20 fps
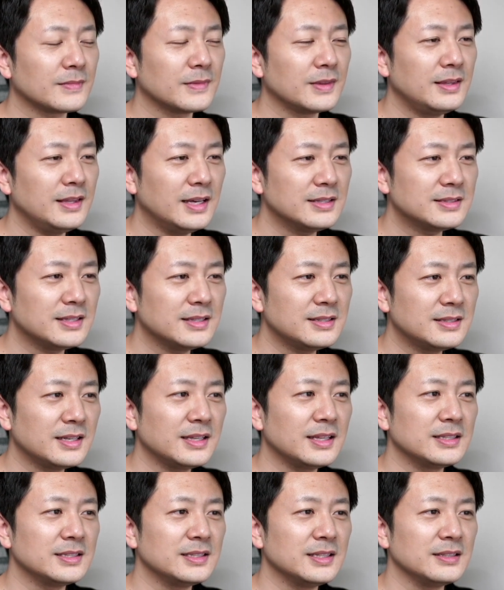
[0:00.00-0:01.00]
痩せすぎ
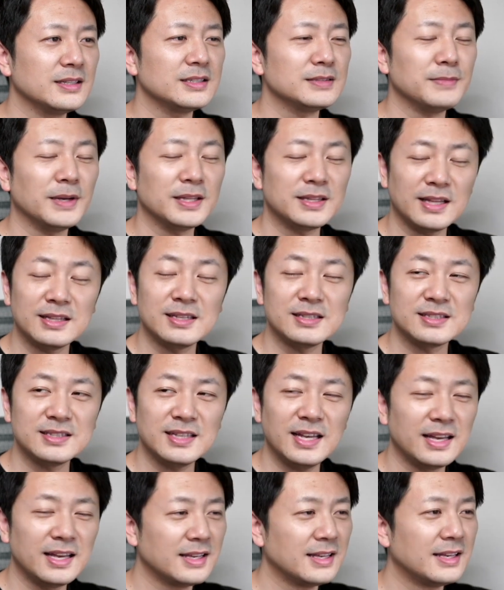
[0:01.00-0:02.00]
て死んでしまったんです
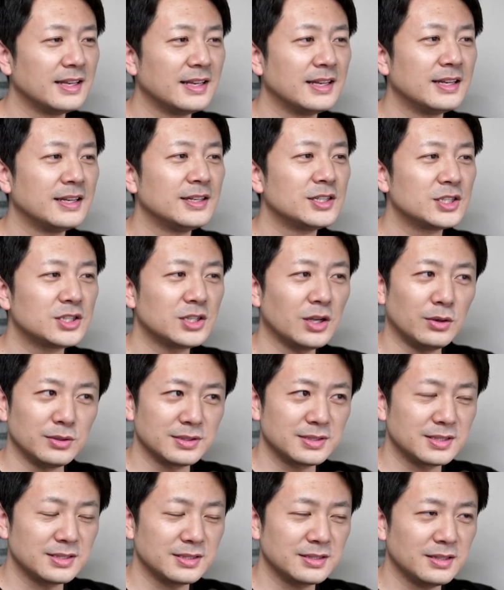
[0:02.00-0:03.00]
ね。瘦
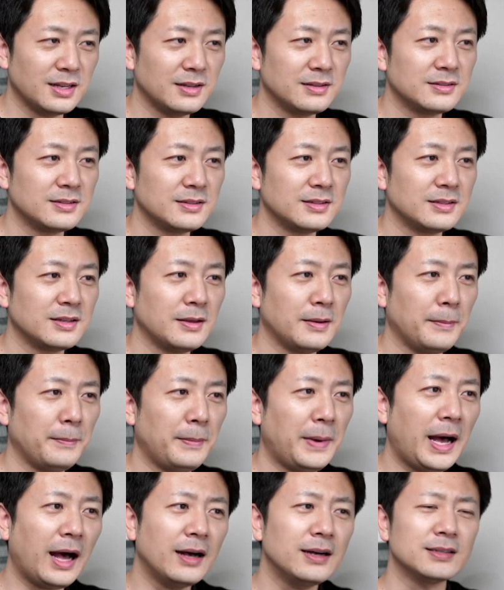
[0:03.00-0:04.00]
死的、
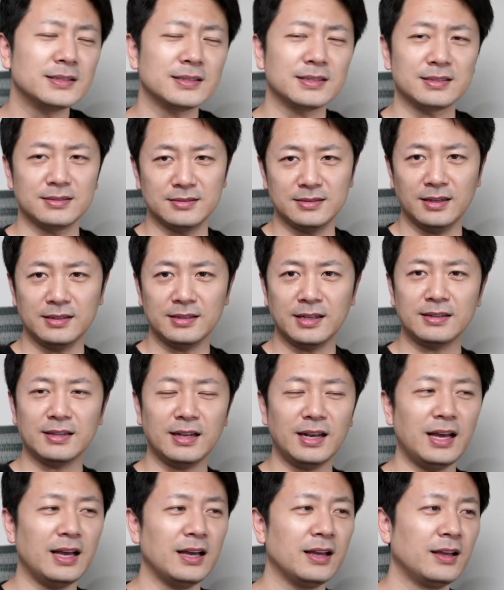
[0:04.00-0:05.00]
パ死的だった
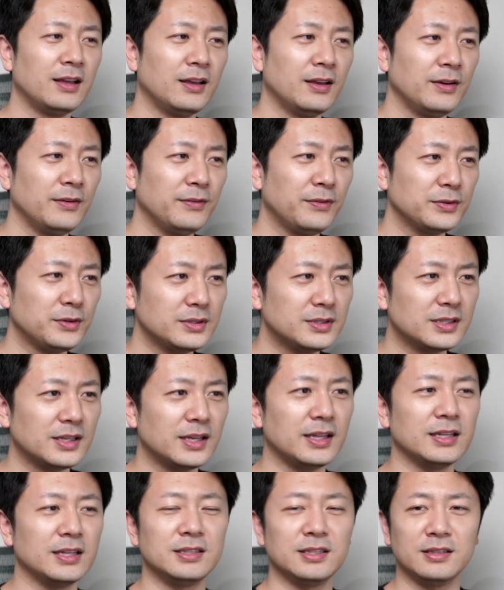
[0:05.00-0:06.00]
ら、太すぎ
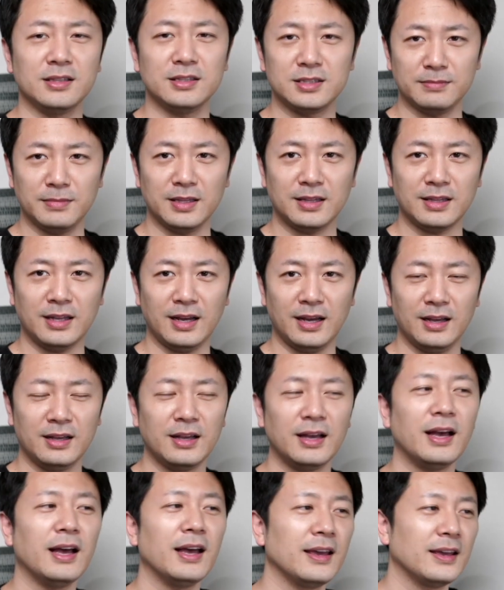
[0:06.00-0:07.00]
て死んでしまっ
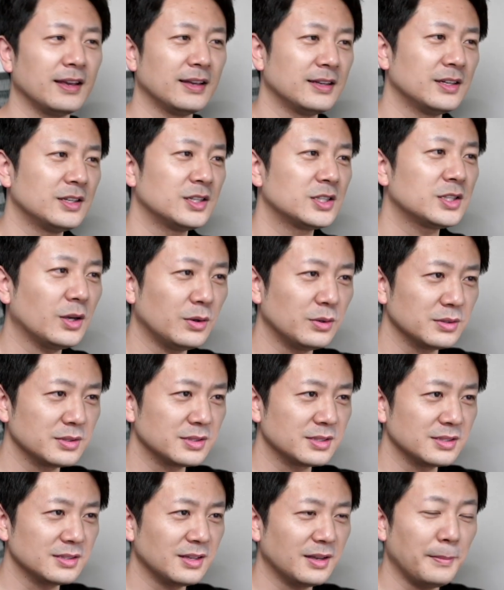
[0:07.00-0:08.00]
た。はい、瘦
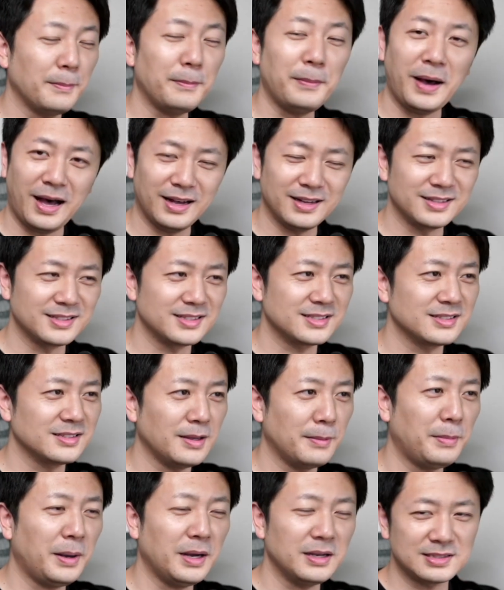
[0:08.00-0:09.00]
死的、ス死
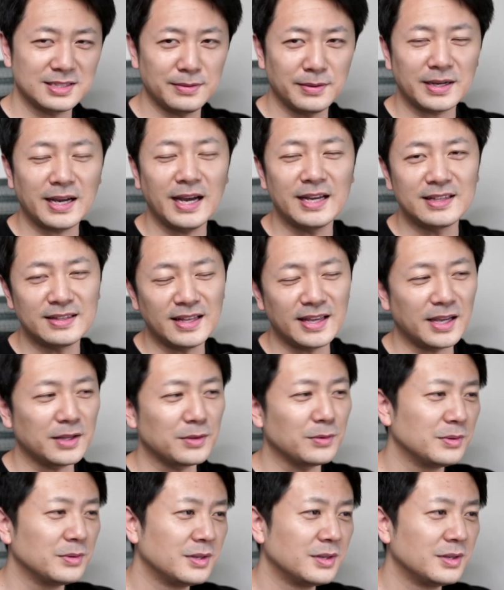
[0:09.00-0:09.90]
的、ン死とは書いてないけど。